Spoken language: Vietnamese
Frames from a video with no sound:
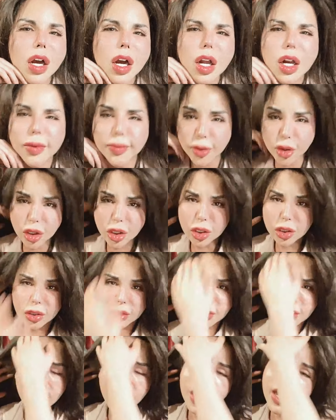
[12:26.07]
Hay là mọi người
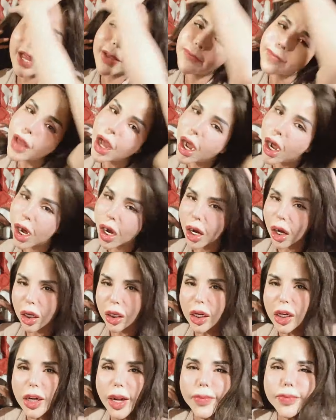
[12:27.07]
còn nhớ em nào
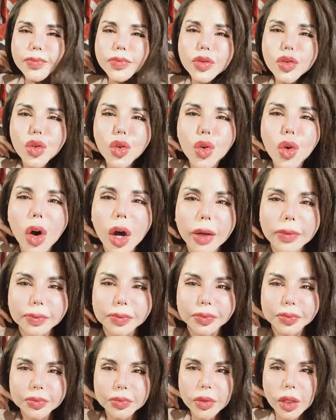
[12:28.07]
rất em chua
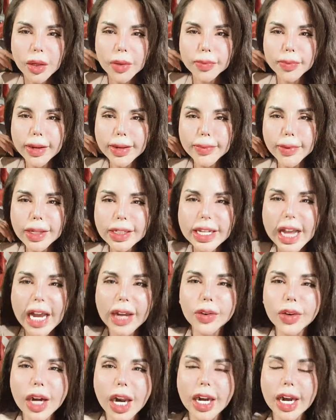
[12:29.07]
Mày mất
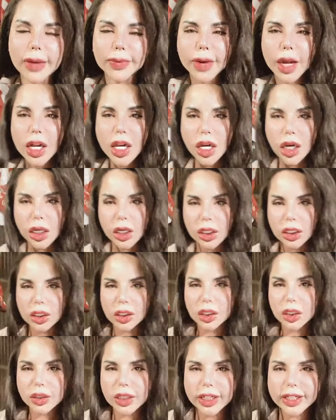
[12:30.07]
dạy quá Lê Lộc ấy
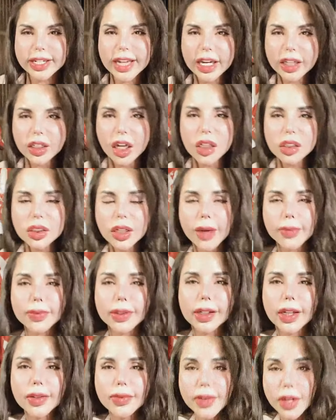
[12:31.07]
Địch dân cất không
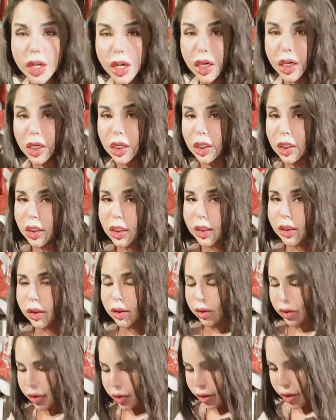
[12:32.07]
mày kia
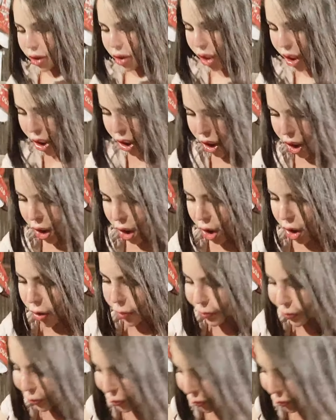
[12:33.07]
lồn